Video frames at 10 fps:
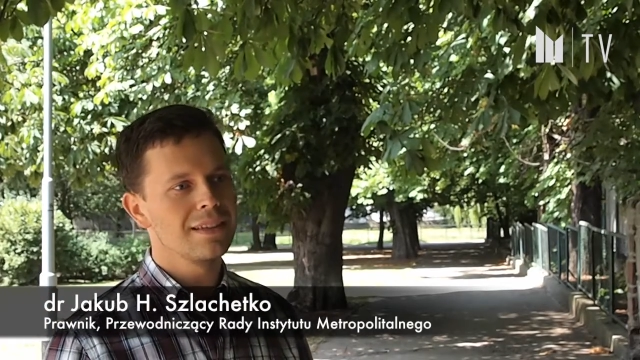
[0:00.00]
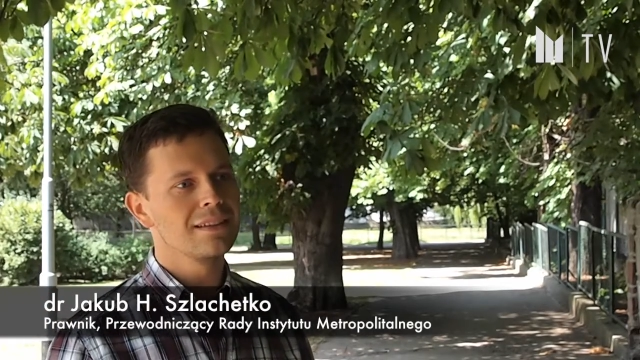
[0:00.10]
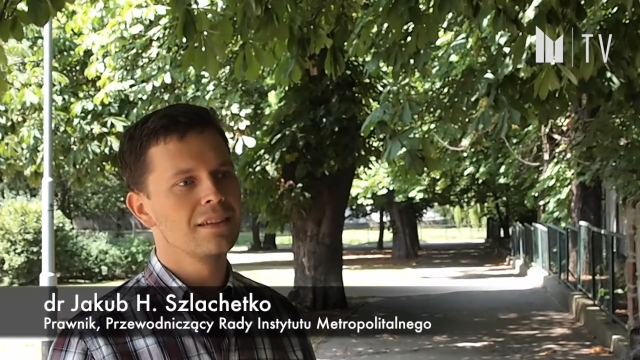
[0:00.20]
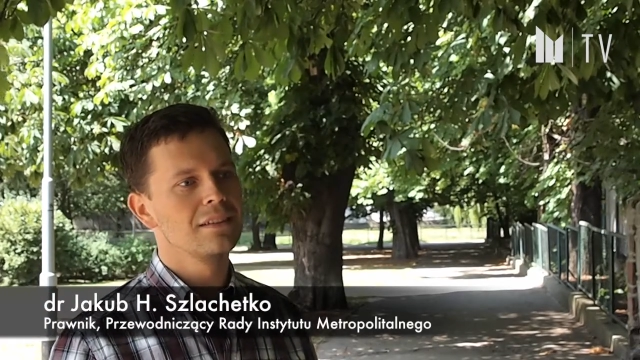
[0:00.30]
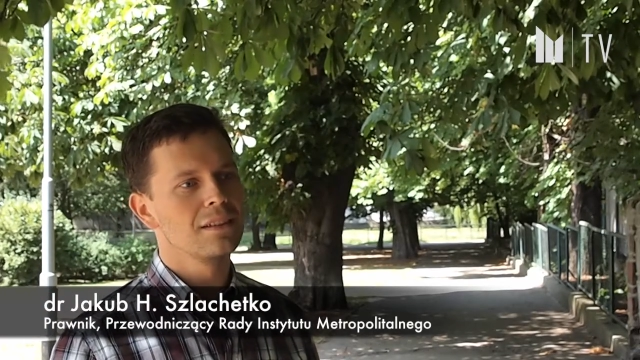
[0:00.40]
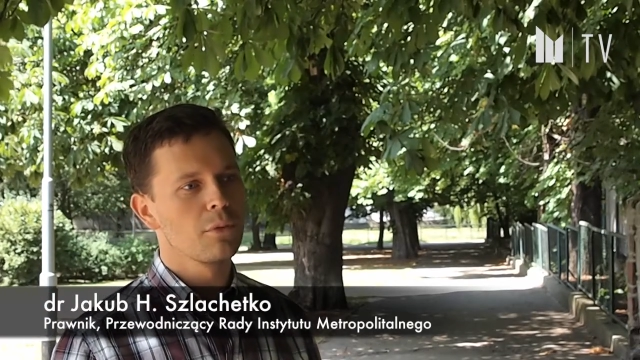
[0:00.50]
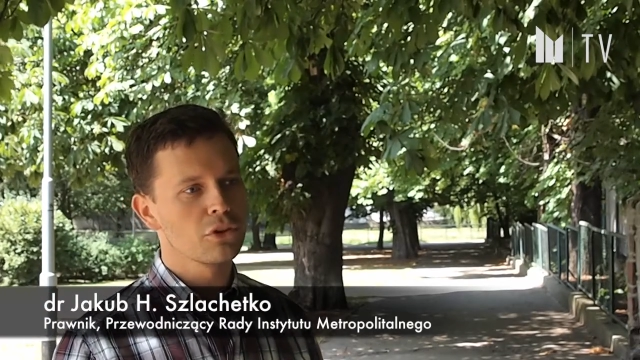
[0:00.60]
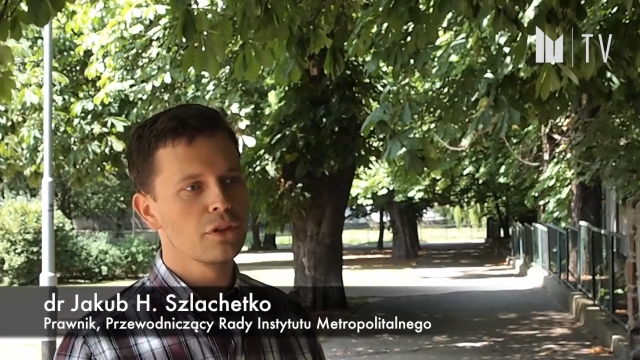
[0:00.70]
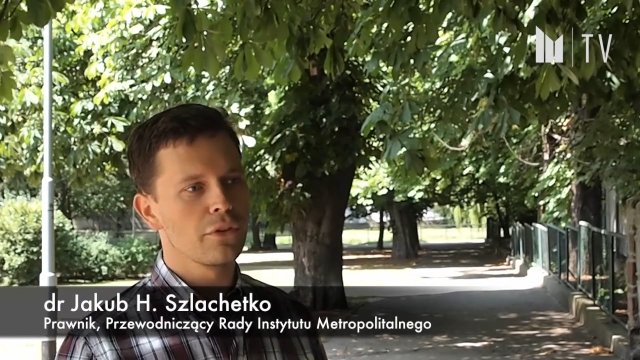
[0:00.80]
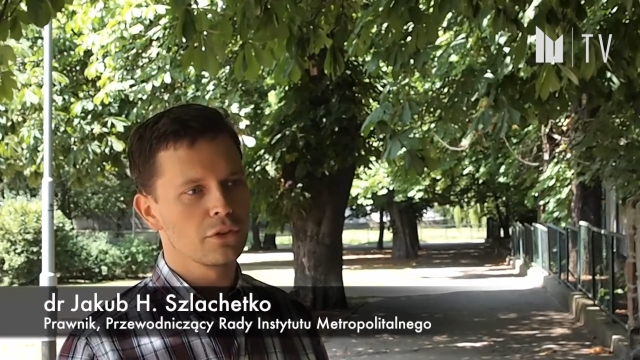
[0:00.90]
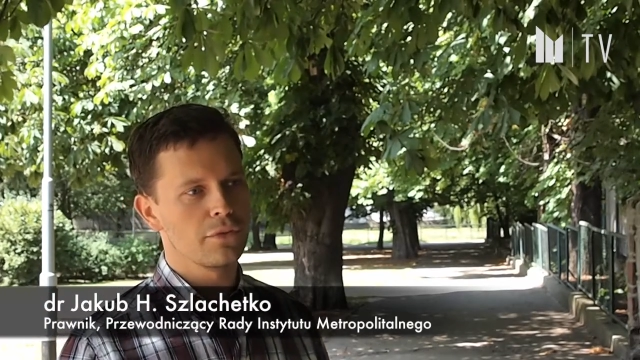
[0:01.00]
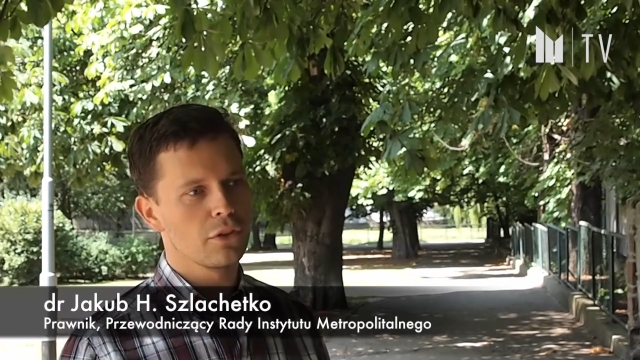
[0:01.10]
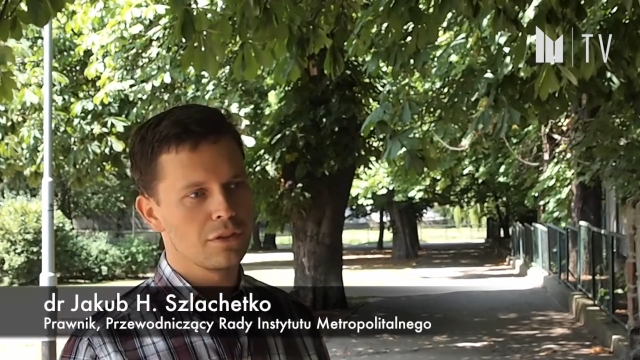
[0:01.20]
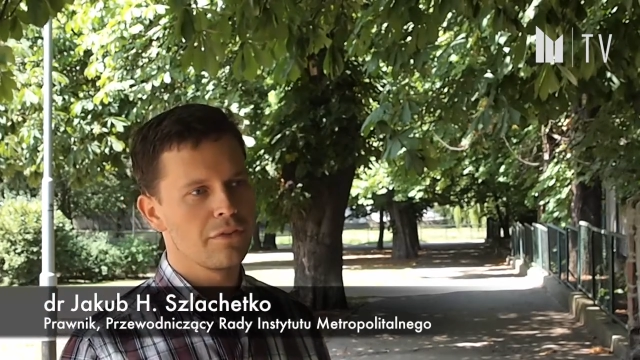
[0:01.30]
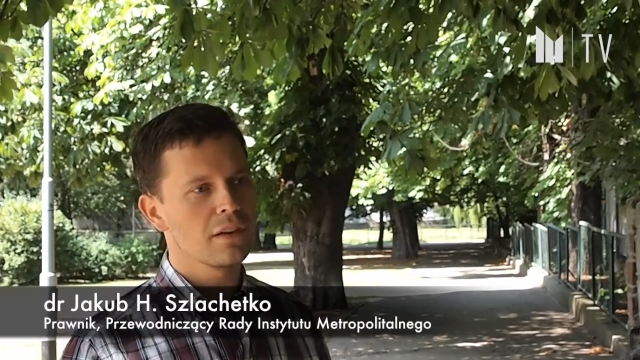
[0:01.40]
jedynie możliwość
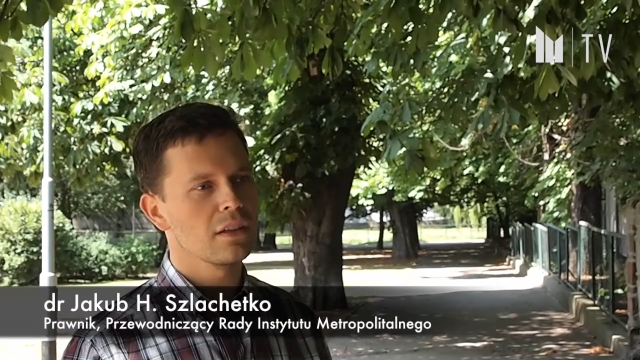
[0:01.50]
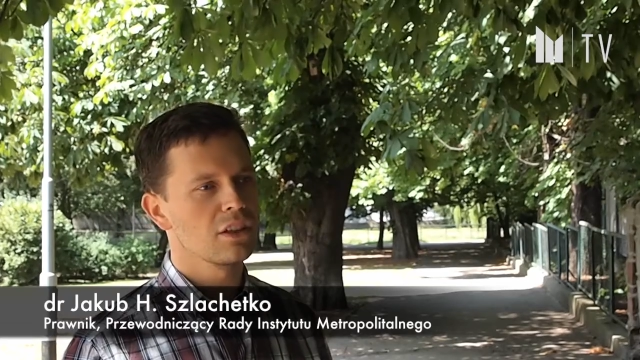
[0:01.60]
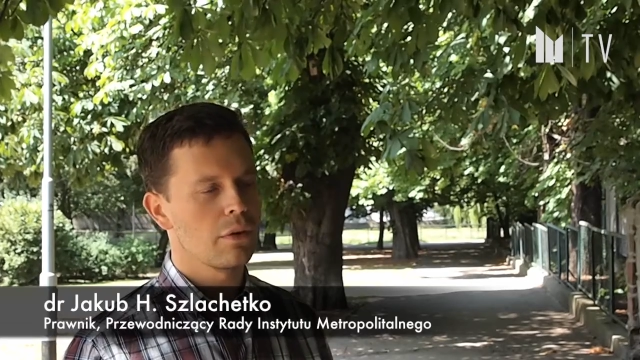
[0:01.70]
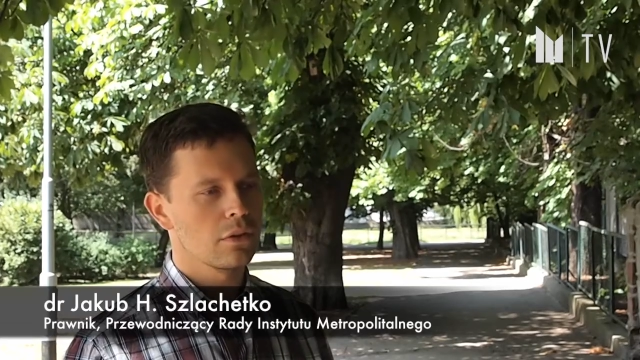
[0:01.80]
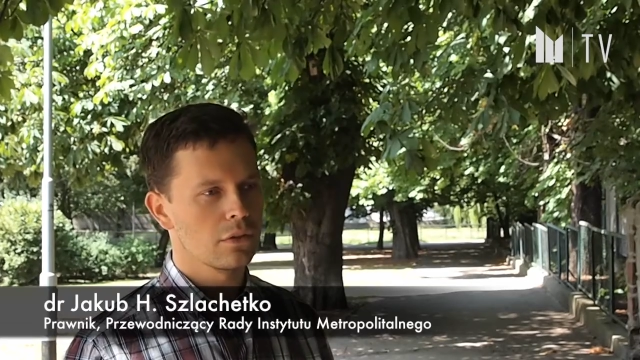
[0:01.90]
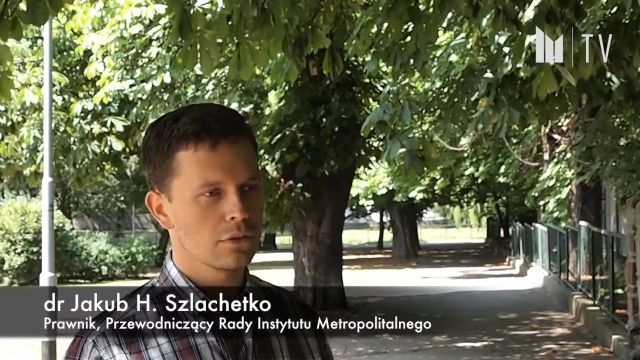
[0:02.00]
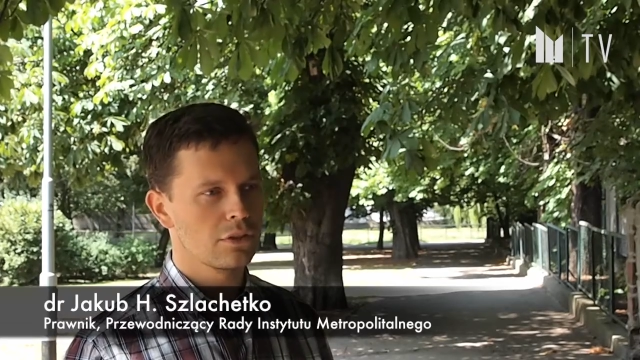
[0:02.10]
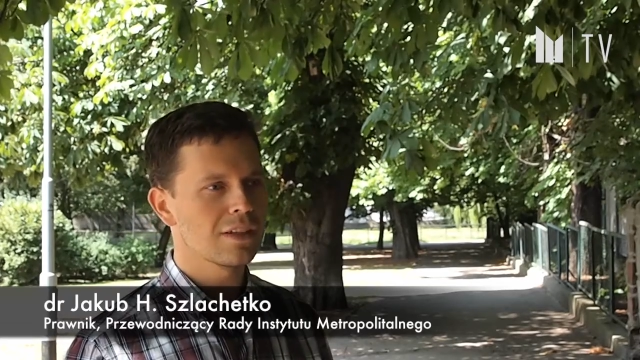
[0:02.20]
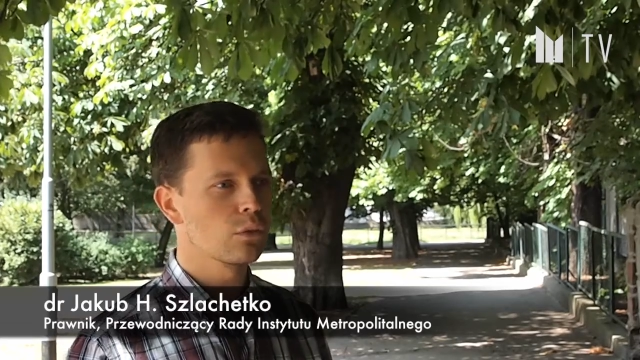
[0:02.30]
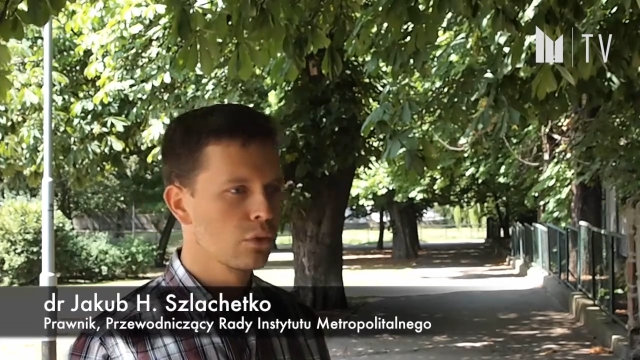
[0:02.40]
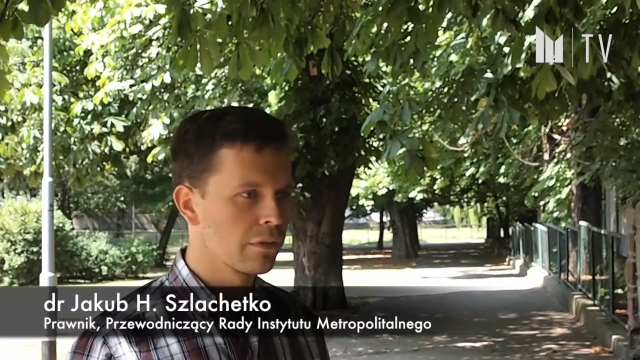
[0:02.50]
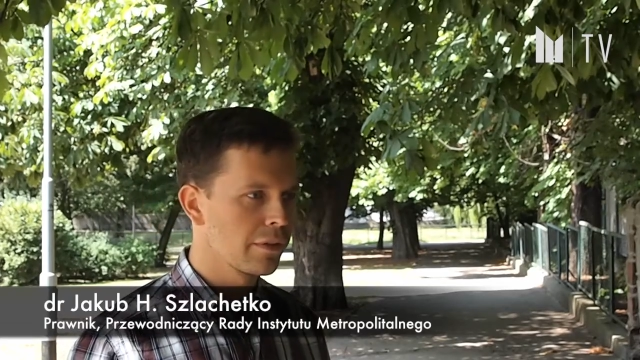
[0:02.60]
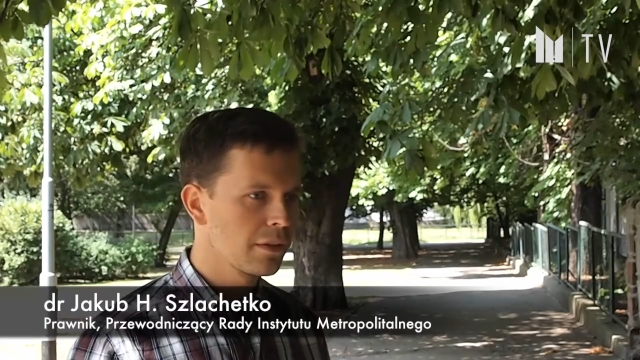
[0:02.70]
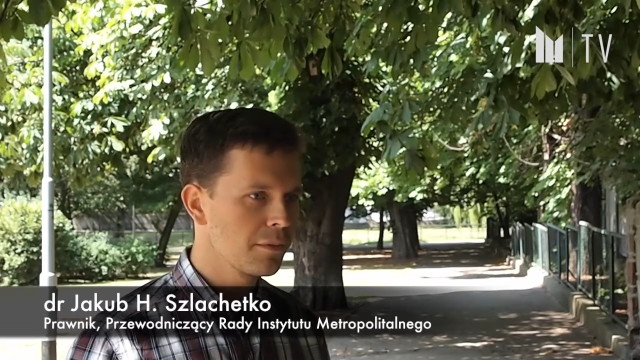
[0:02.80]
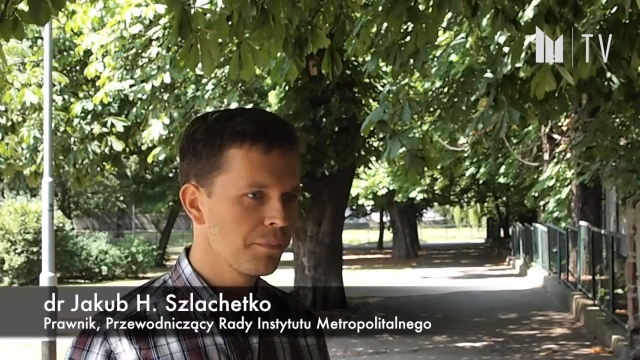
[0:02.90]
wykonywania działalności
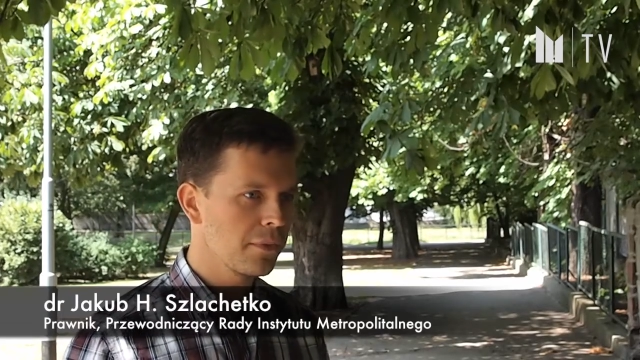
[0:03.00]
statutowej